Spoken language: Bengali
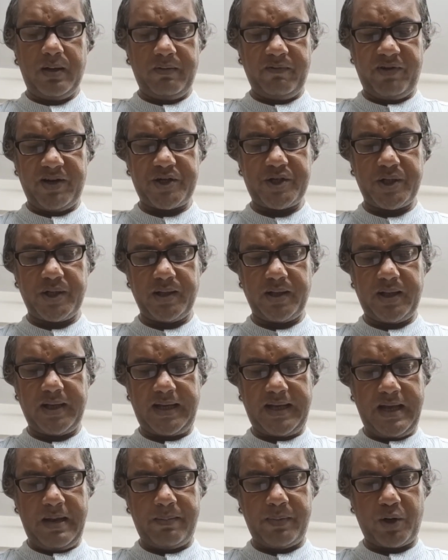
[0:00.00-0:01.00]
ভার্সন
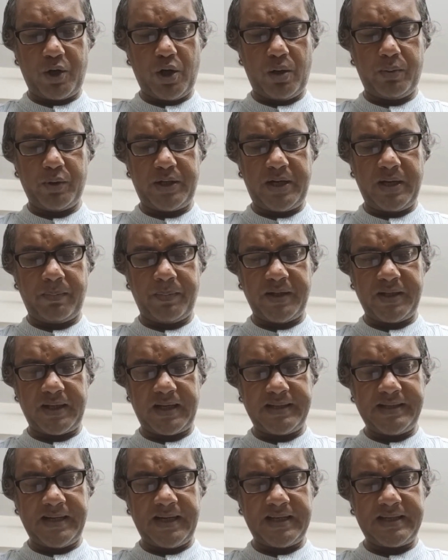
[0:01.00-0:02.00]
থেকে আমরা খবরটি
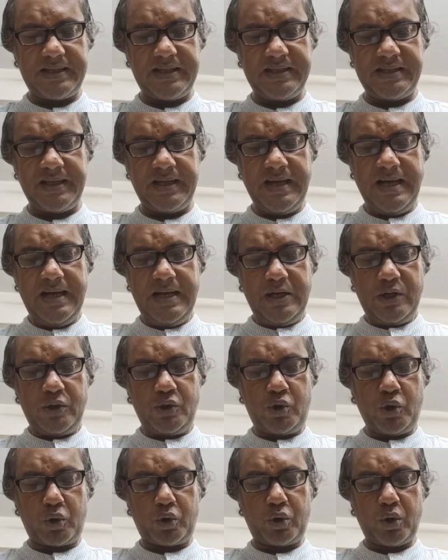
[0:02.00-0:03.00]
আপনাদেরকে জানাচ্ছি যে
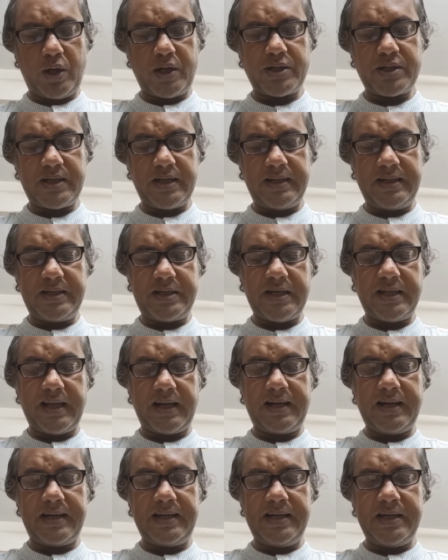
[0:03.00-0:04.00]
যুক্তরাষ্ট্রের
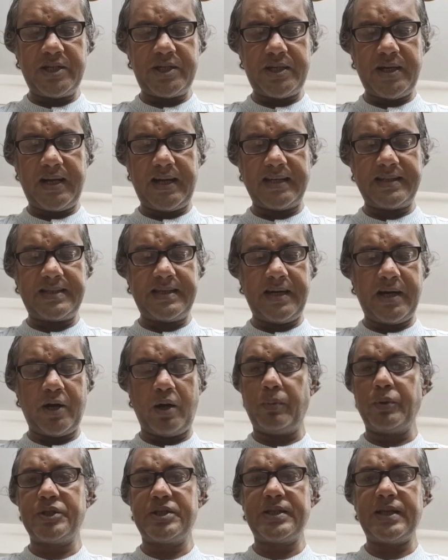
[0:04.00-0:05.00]
নিষেধাজ্ঞা নিয়ে শেখ হাসিনার
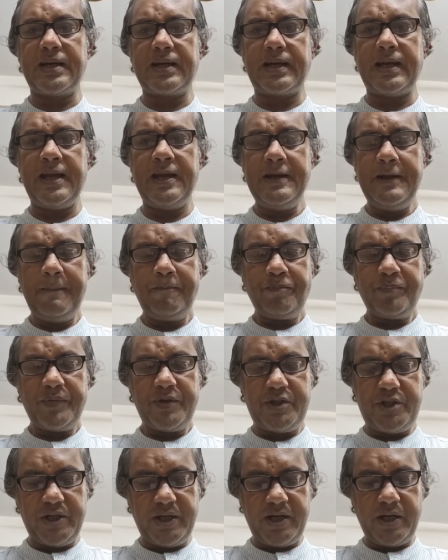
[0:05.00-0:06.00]
অবস্থানকে
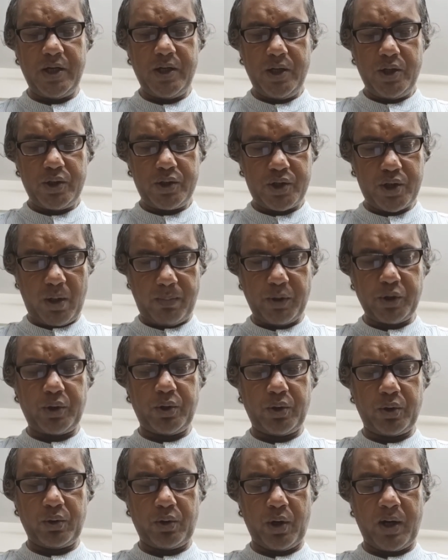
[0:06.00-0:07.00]
চীন
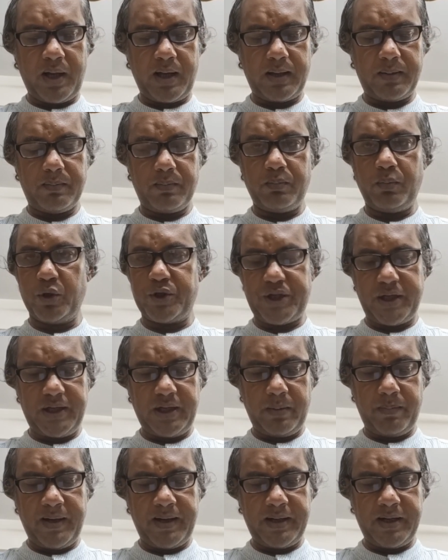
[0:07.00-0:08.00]
সমর্থন করে বলছে
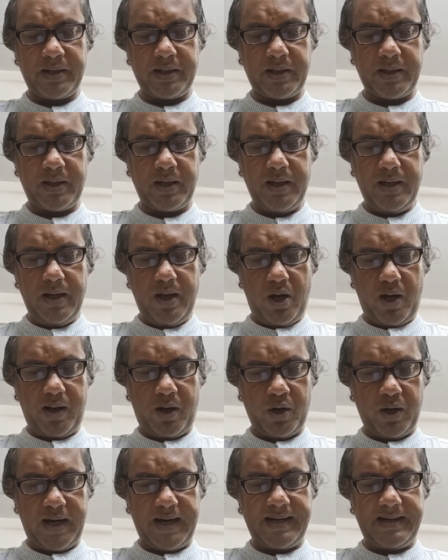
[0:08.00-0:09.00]
ইন্ডিপেন্ডেন্টের
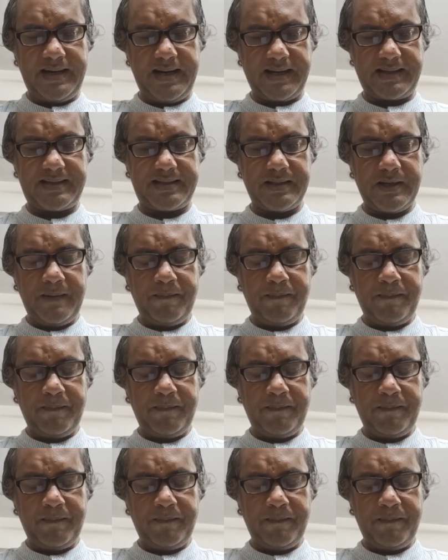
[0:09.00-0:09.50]
অনলাইন ডেস্ক